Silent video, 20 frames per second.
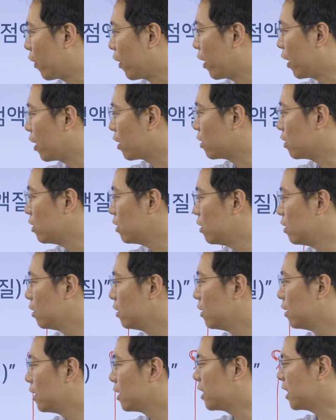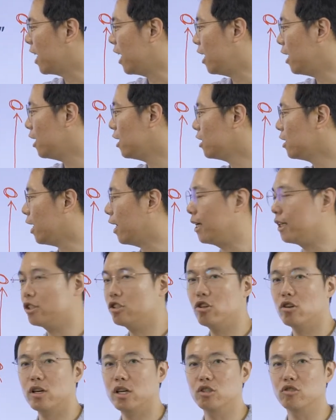계획을 잘
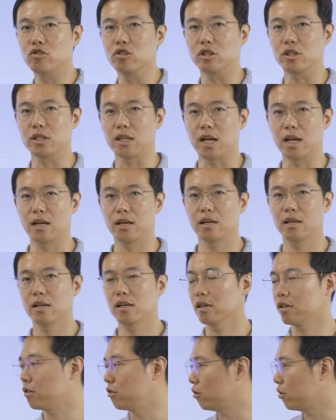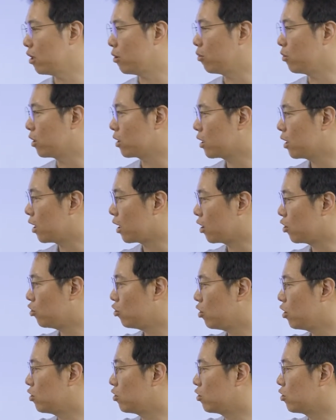달성할 수 있다. 그러다 보니까 약간
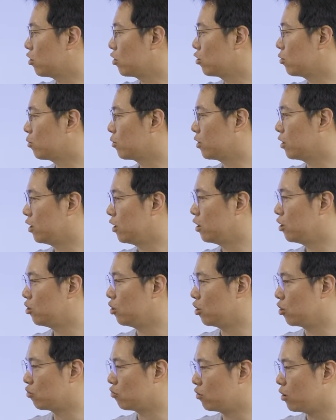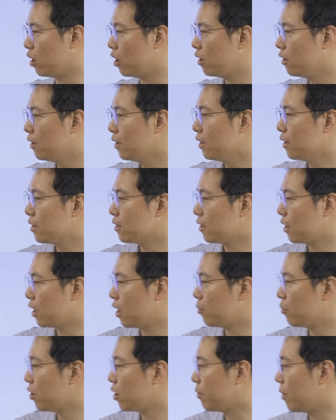뛰어난 능력을 좀 지닐 수 있고요.
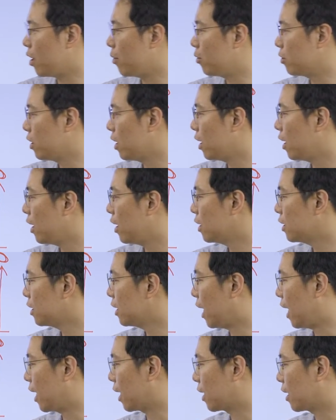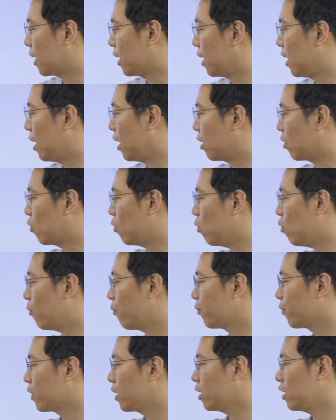사람들의 마음을 상하지 않게
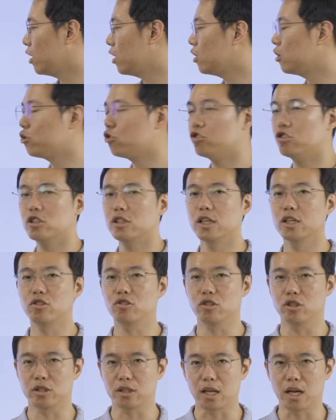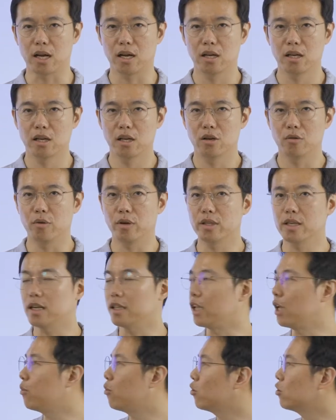하고 일을 추진할 수 있다.
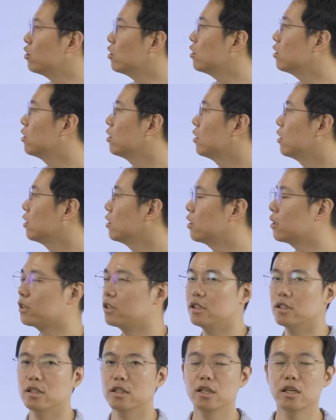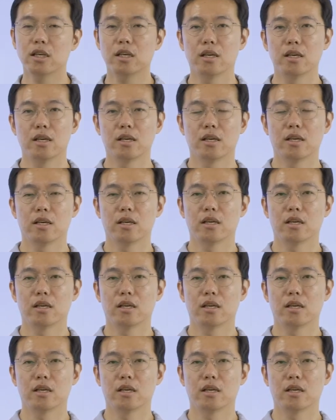왜냐, 네모는 특징이